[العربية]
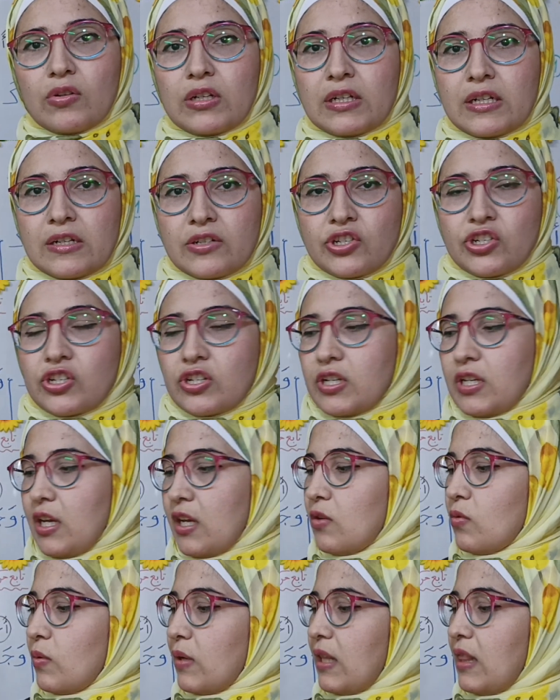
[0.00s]
كلنا نشتريه
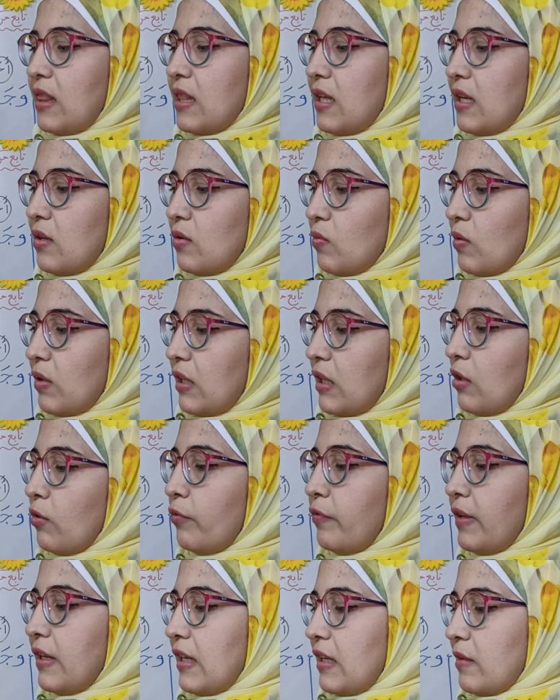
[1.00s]
حلو جدا
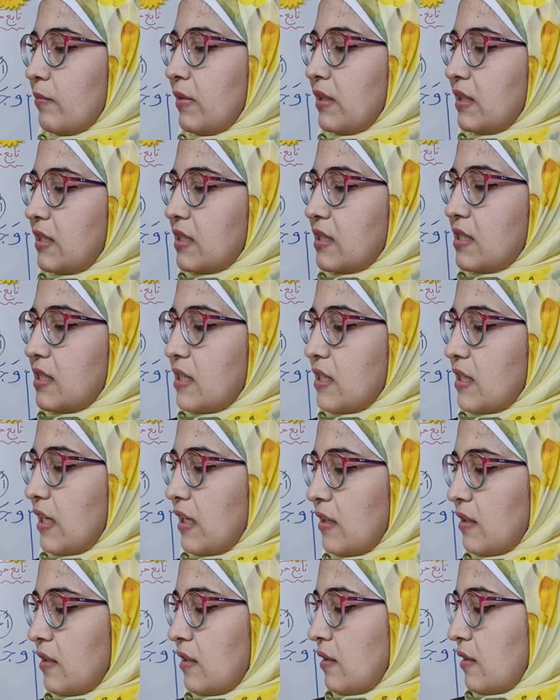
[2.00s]
وهتلاقوا فيه كلمات
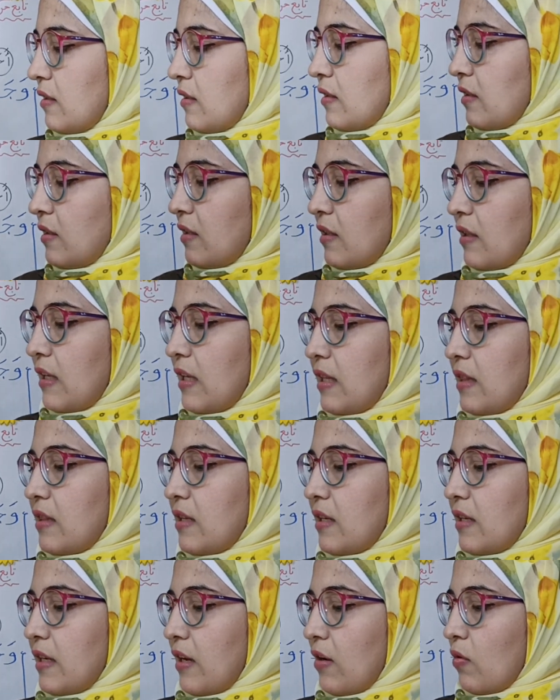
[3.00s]
كتيرة
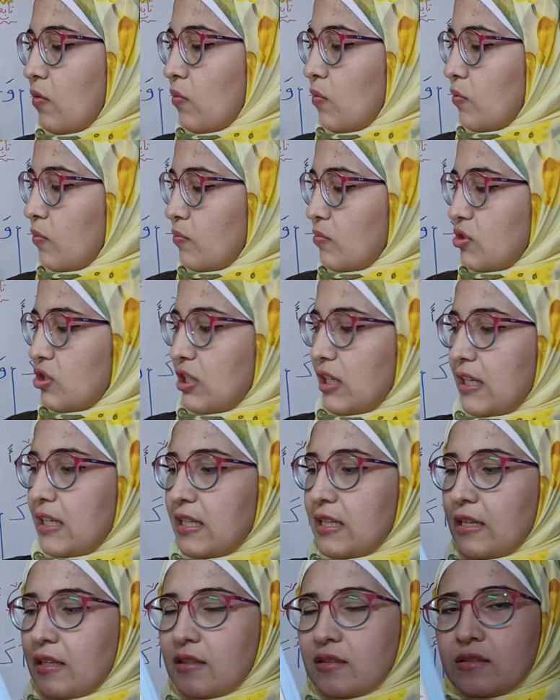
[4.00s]
جدا اهو
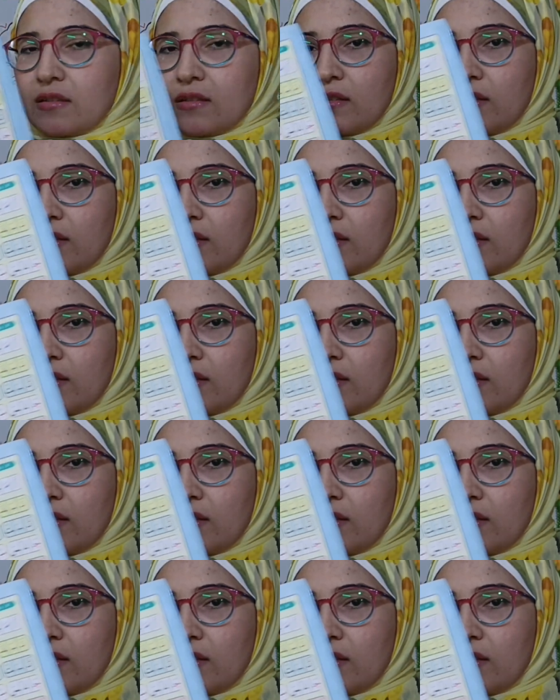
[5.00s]
بالشكل ده